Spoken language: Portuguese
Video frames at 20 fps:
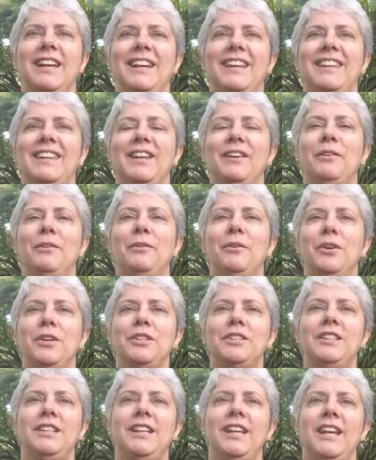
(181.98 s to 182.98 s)
Então
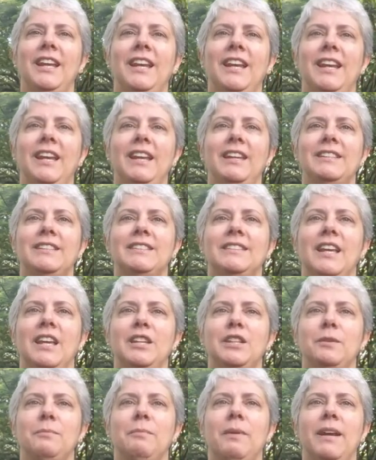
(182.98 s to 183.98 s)
hoje ele se
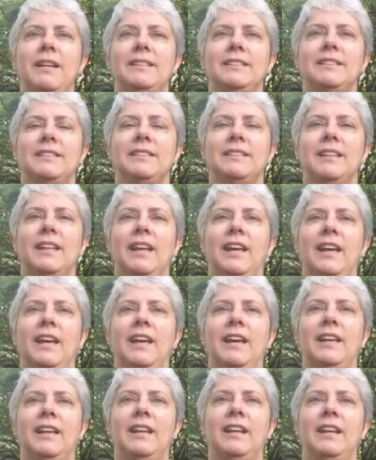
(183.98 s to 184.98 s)
sente mais
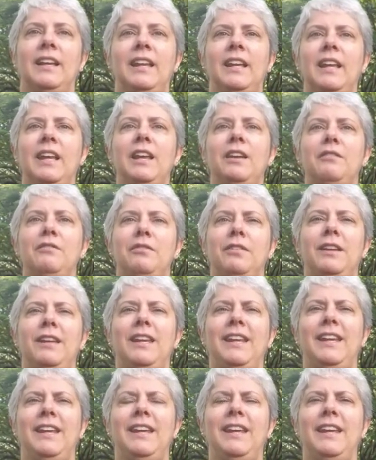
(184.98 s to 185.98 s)
é,
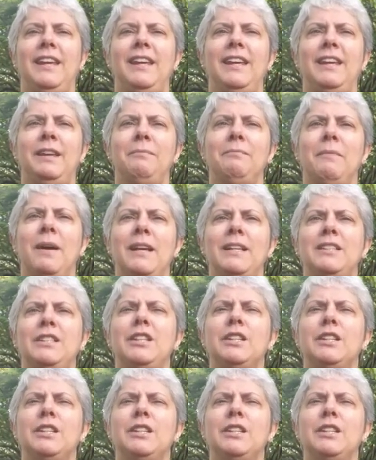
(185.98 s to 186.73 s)
livre e mais